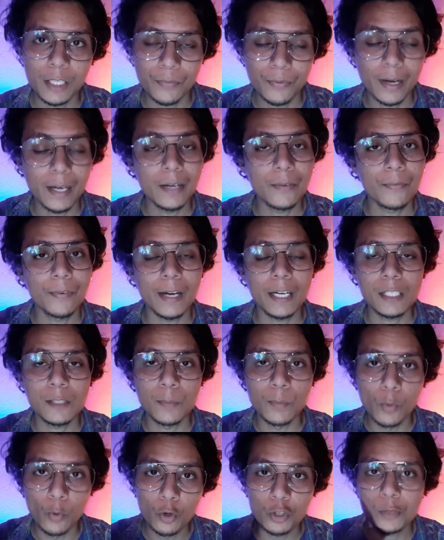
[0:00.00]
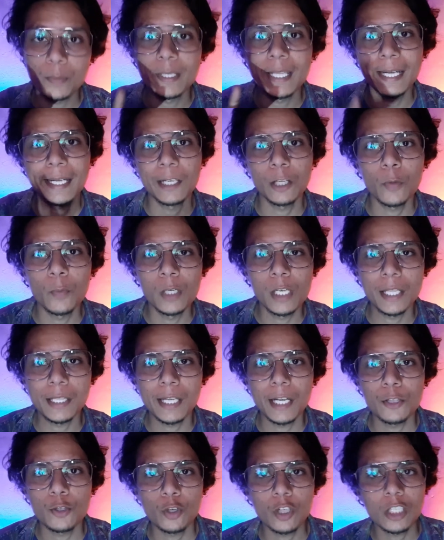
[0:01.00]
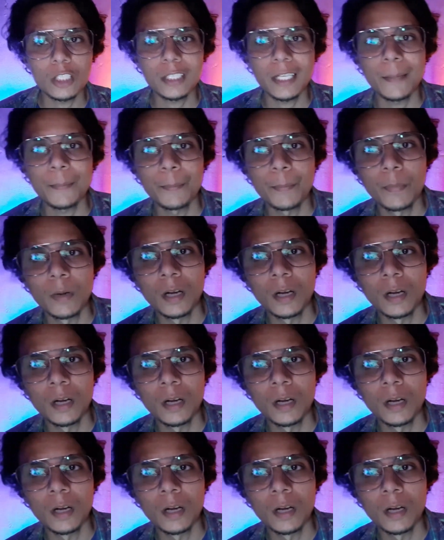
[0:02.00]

डिफरेंट डिफरेंट मोड्स भी देखने को मिल जाते हैं जो कि इसके